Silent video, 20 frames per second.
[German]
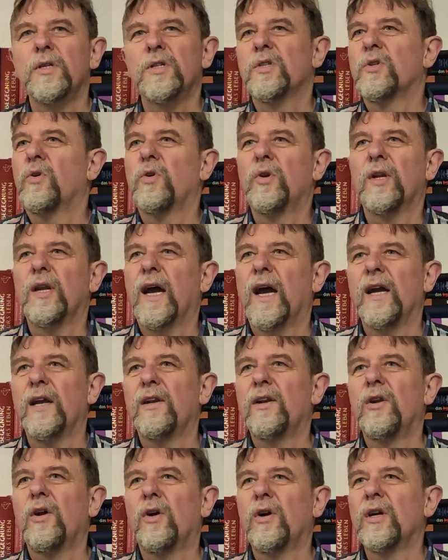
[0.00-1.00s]
ist und
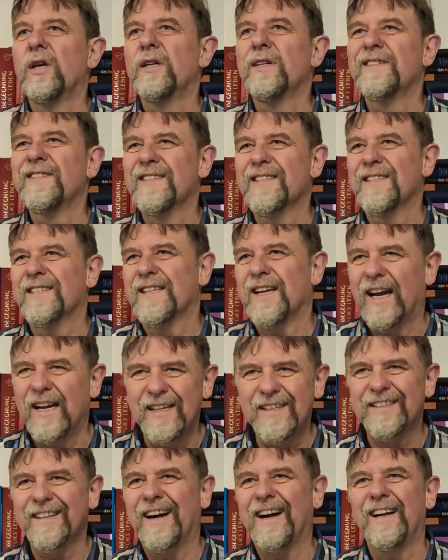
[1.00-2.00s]
ein neues
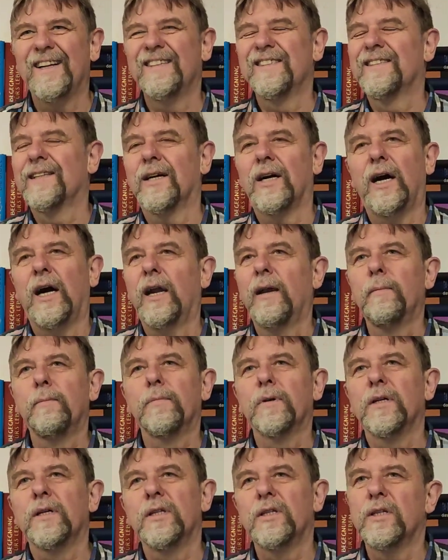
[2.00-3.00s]
Zeitalter
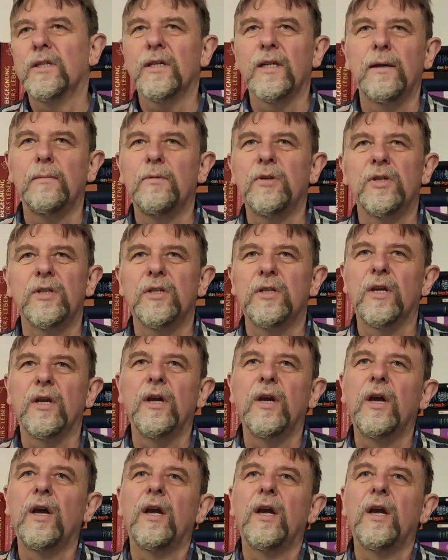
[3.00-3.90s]
anbricht, nämlich